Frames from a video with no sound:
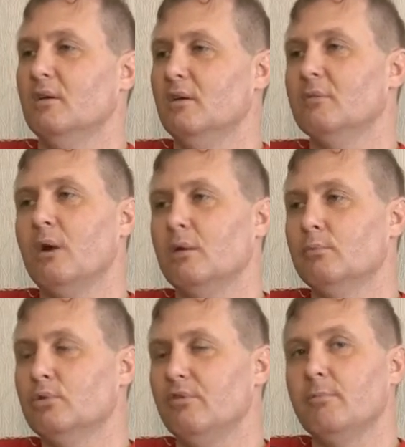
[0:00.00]
и
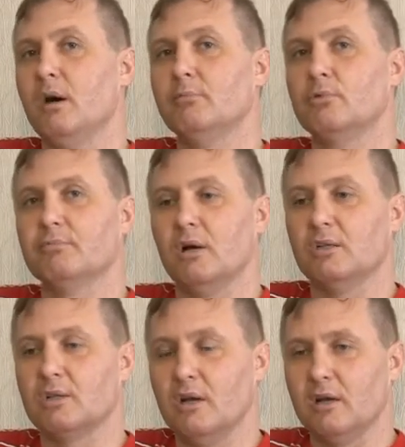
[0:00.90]
Махмудов Махмуд в
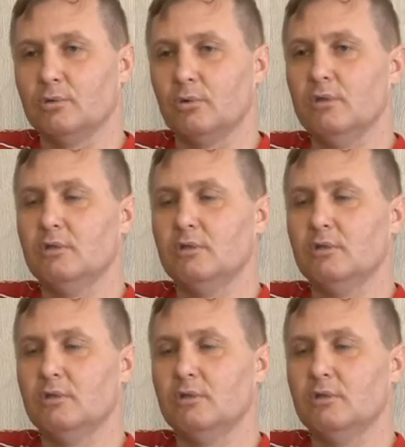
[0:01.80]
Махачкале, которые